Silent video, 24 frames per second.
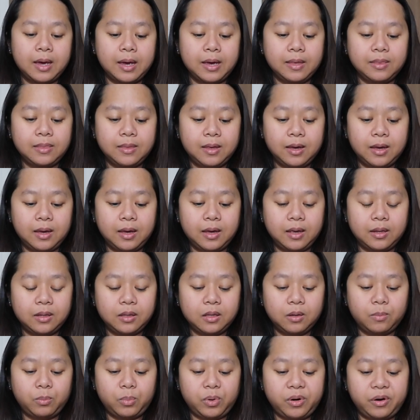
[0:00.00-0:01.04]
And then,
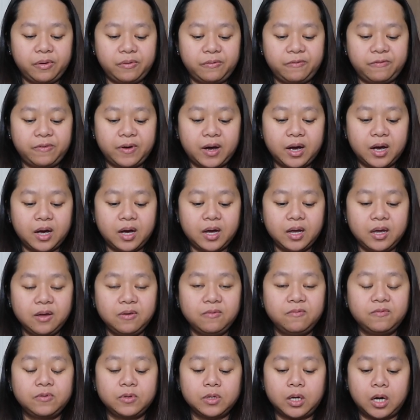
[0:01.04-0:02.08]
number
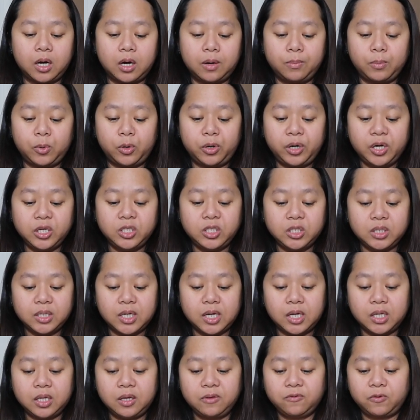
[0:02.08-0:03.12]
five, um,
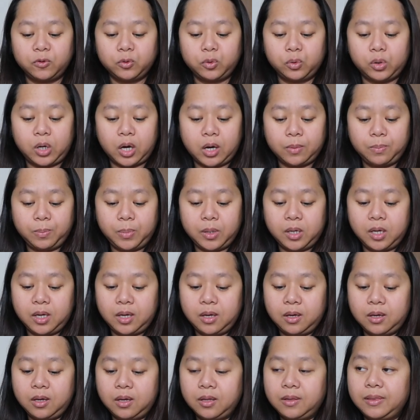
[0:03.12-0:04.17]
original and
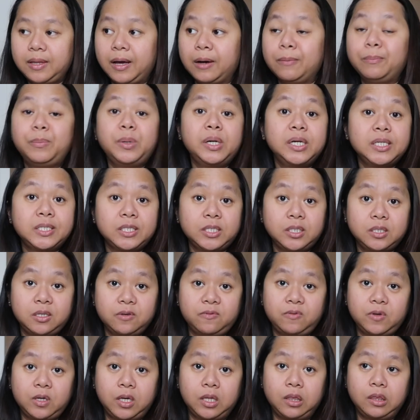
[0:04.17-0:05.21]
photocopy ng birth
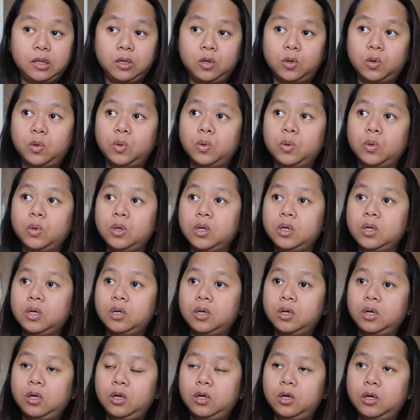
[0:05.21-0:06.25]
certificate nyo
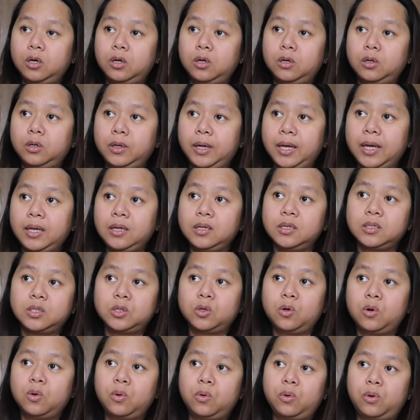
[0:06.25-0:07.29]
ng
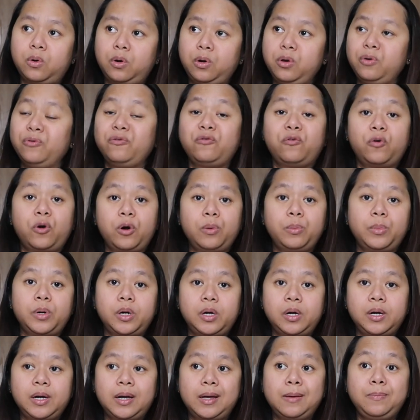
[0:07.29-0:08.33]
NSO or yung
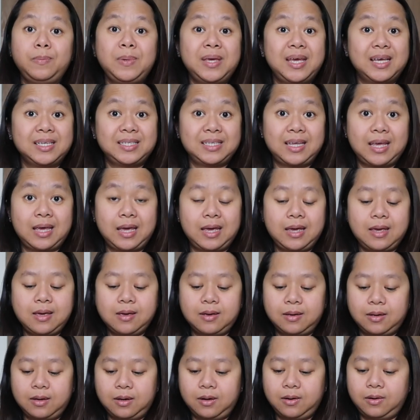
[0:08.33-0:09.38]
former na PSA.
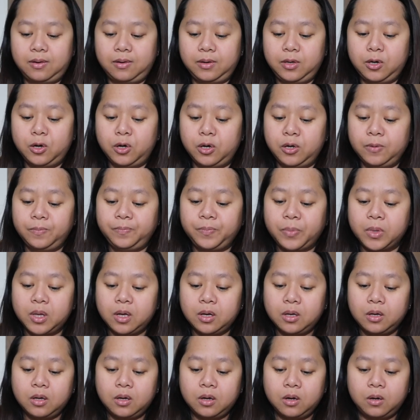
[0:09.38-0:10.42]
Uh, oh, yun.
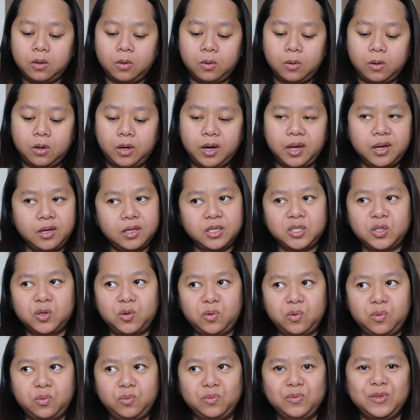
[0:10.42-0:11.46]
Or
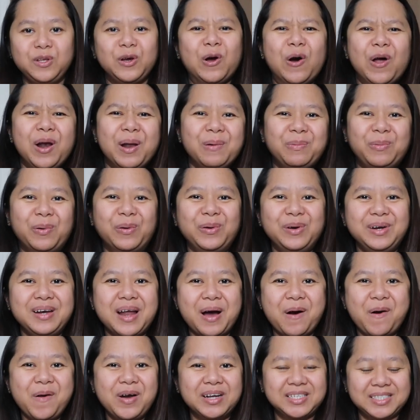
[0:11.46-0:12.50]
NSO. Hindi ko alam kung ano
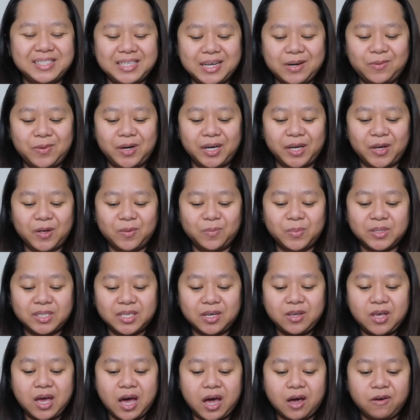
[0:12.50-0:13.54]
na sa dalawang yun.
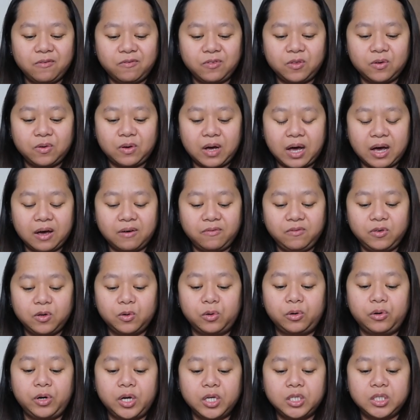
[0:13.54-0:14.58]
Basta you have to have
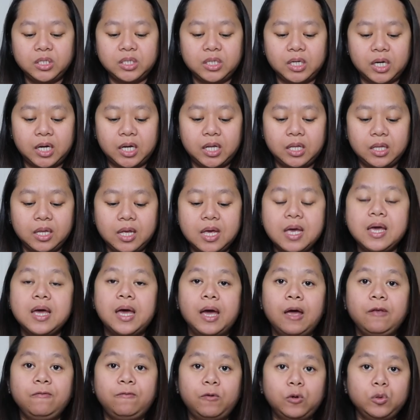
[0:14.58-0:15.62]
yung original
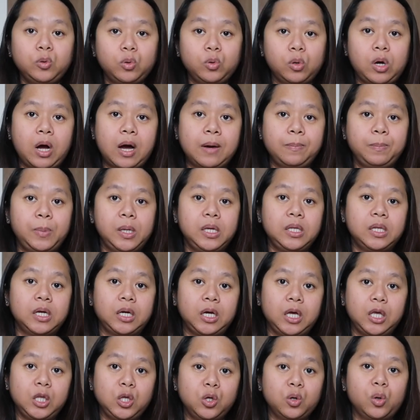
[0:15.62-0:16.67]
and photocopy ng
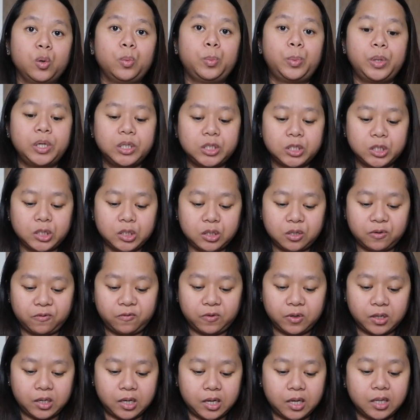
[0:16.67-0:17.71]
inyong birth
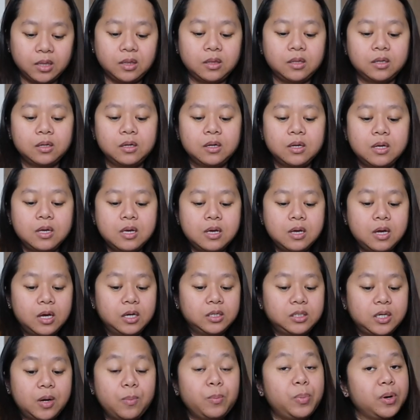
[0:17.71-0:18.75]
certificate.
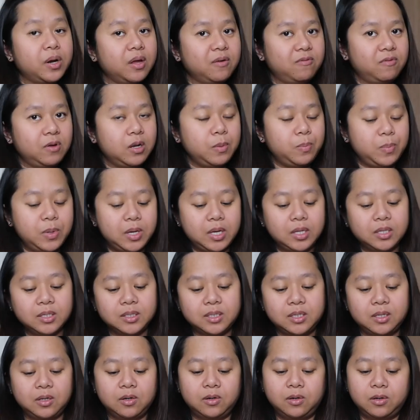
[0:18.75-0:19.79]
Siyempre,
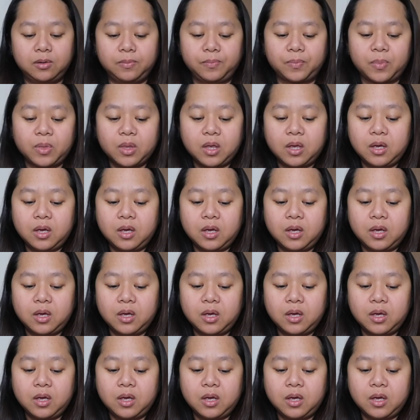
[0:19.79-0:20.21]
Philippines. Yun.